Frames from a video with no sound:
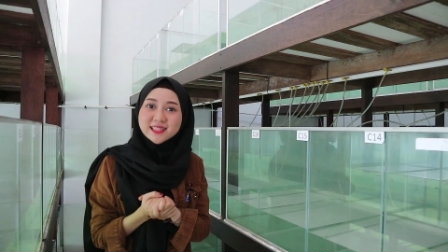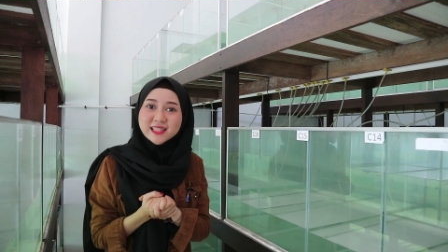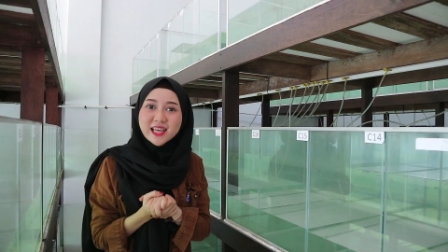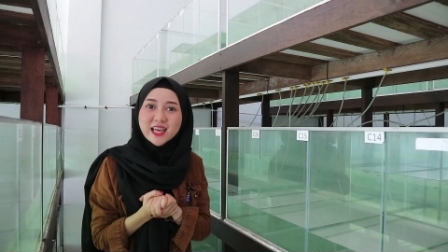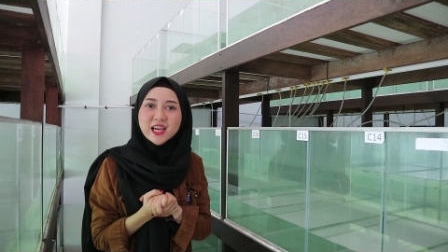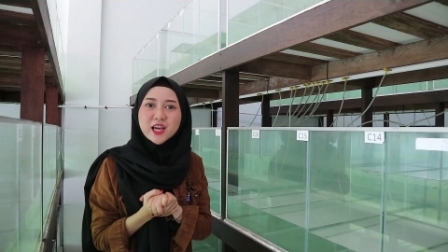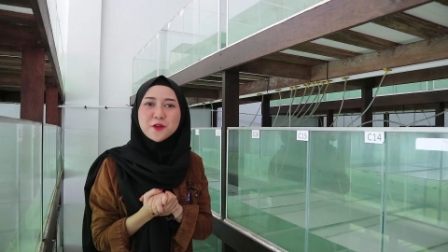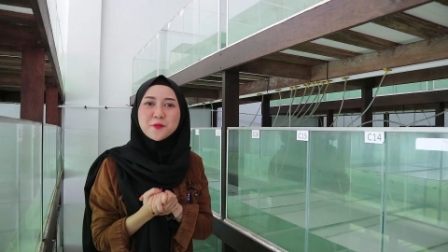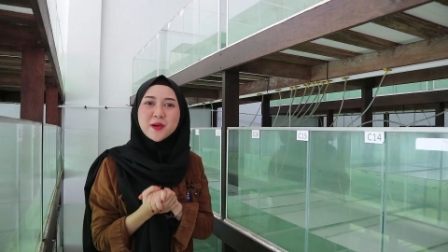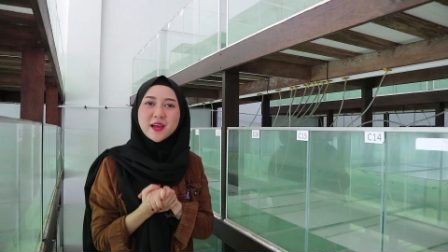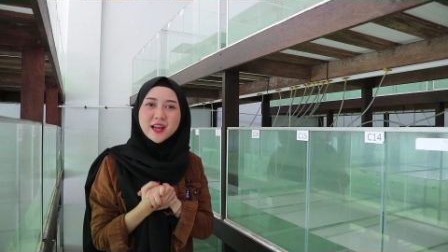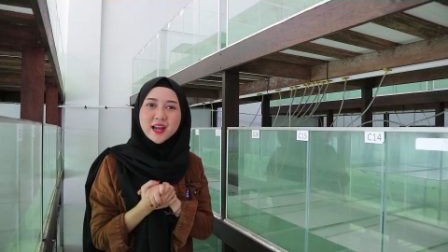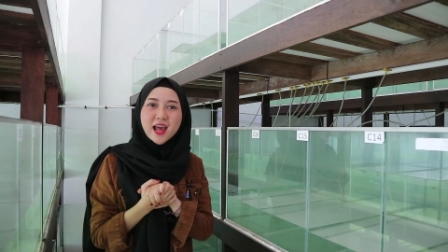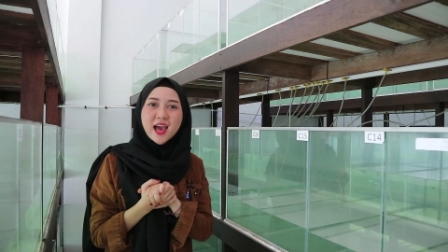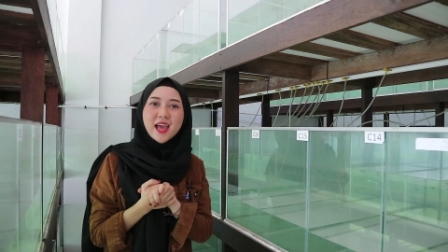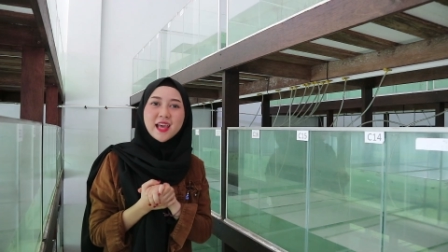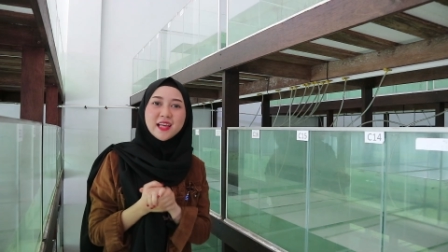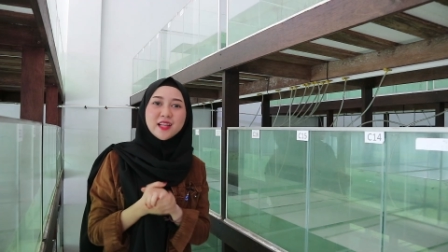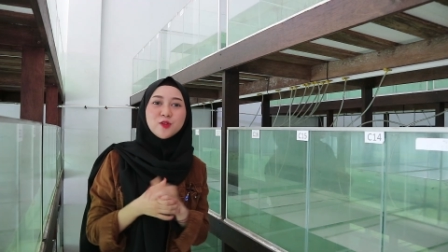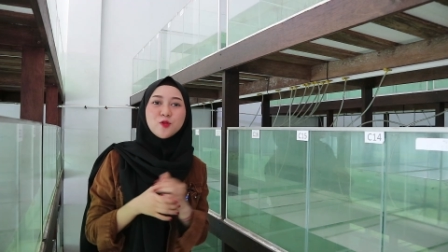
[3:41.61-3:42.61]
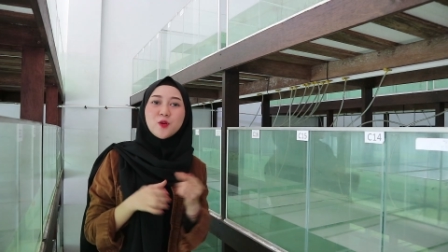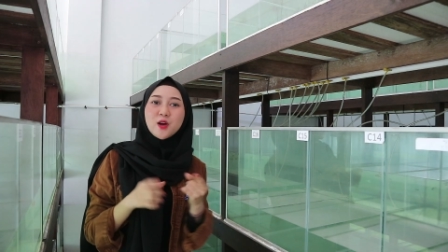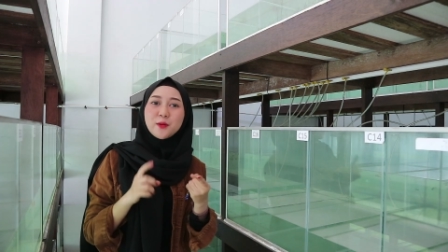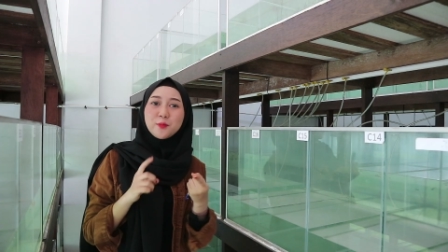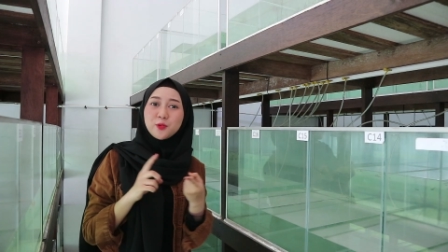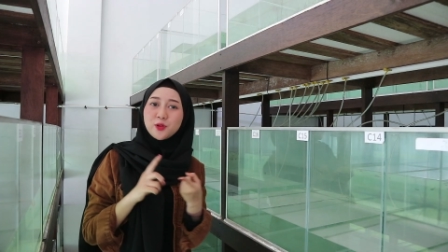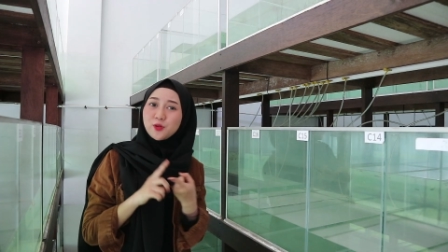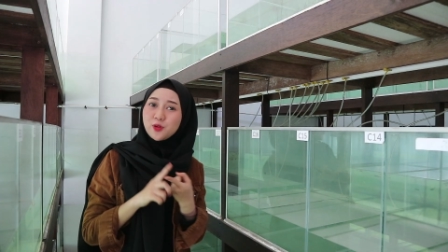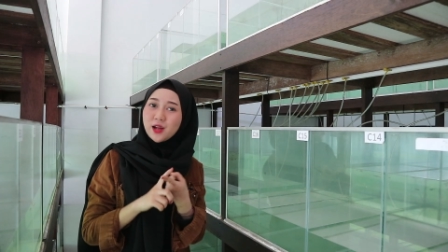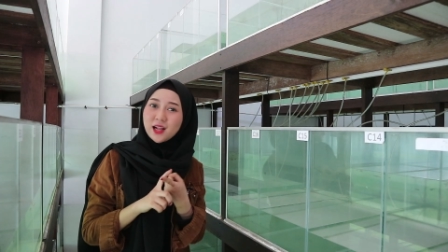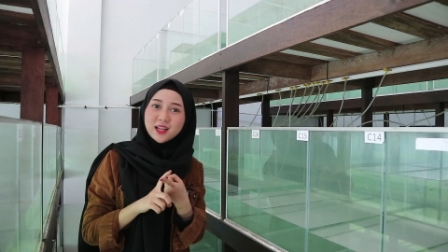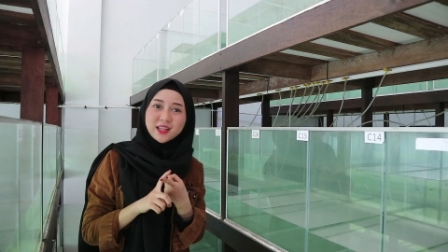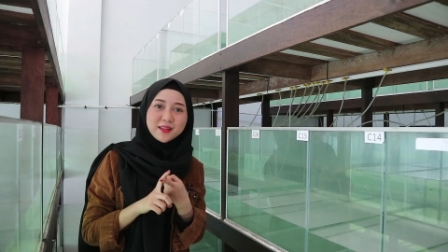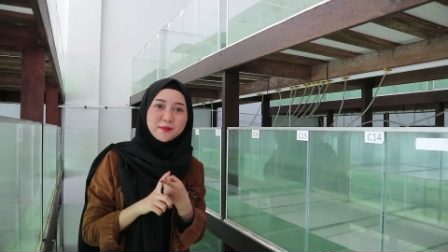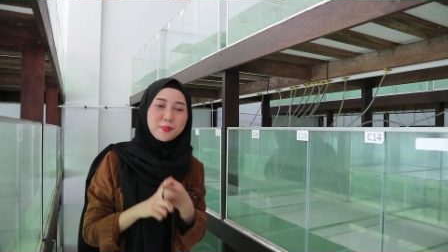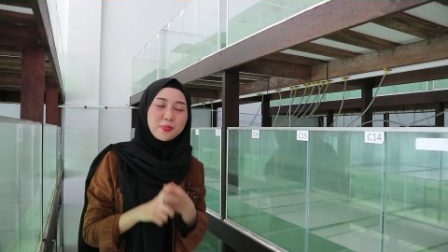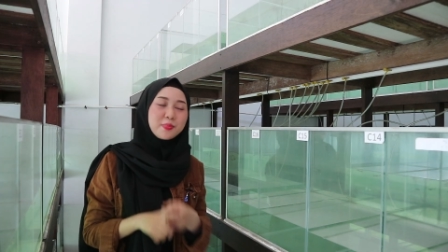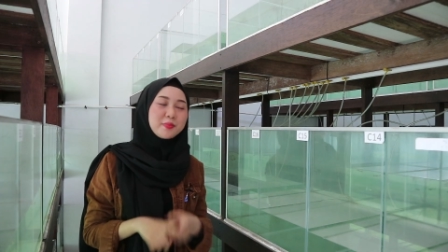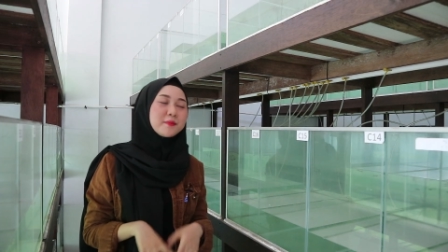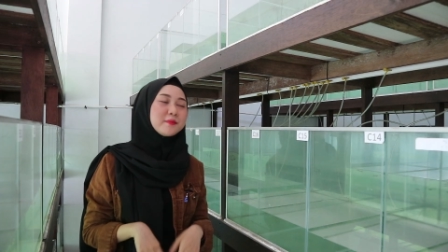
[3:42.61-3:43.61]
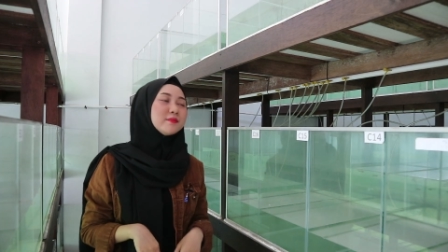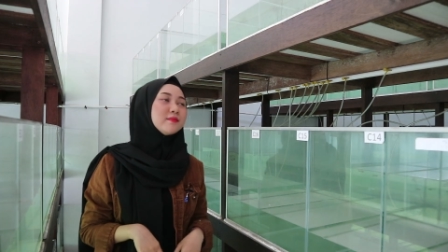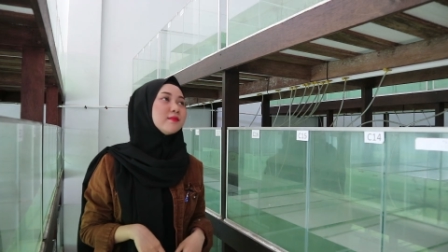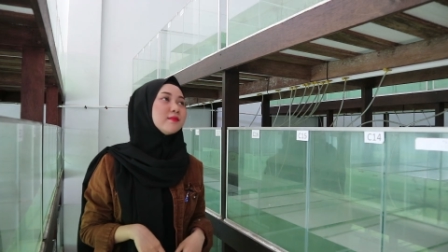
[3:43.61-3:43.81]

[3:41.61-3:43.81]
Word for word: sih ngebedain kualitas